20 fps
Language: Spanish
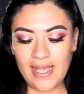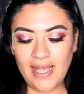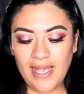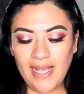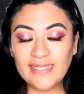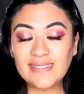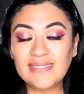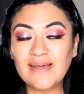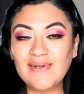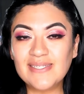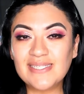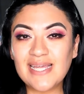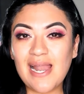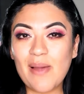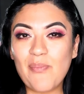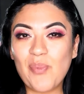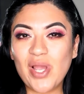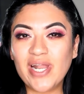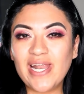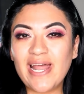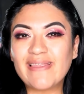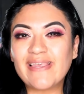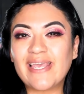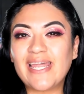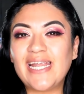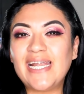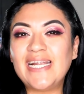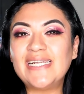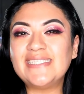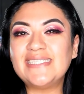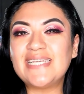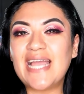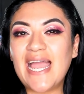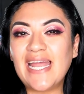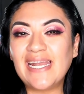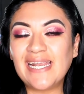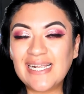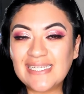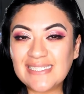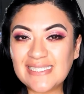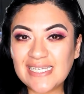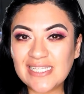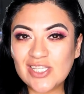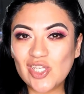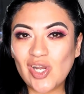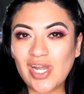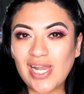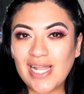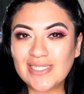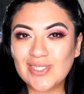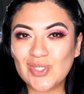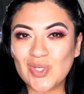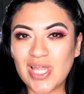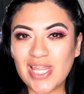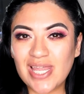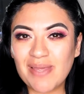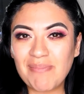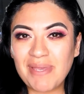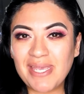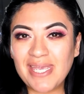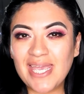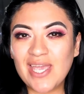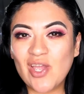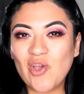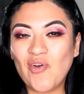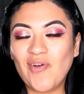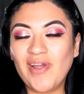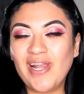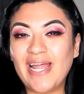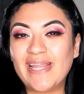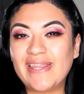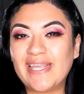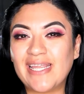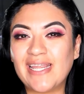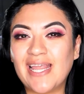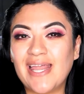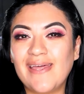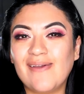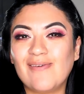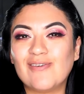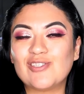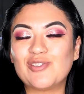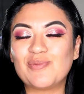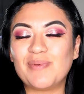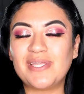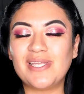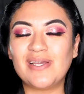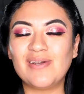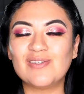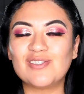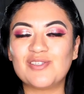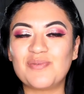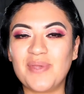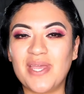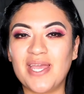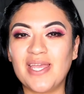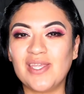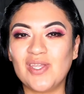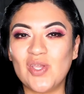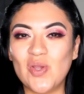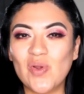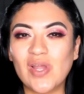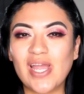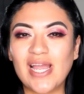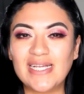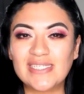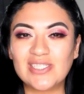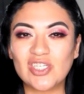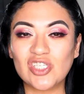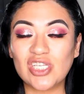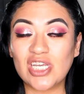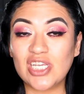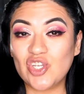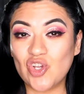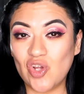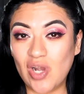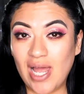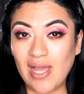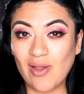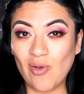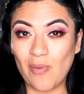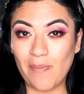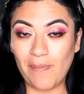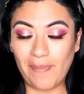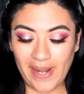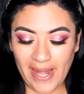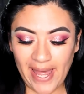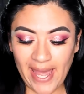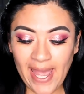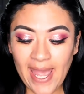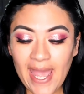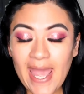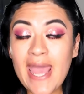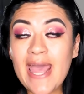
Esta base la pueden adquirir ya en el centro de la Ciudad de México en la tienda de cosméticos B&U, que es donde yo la compré.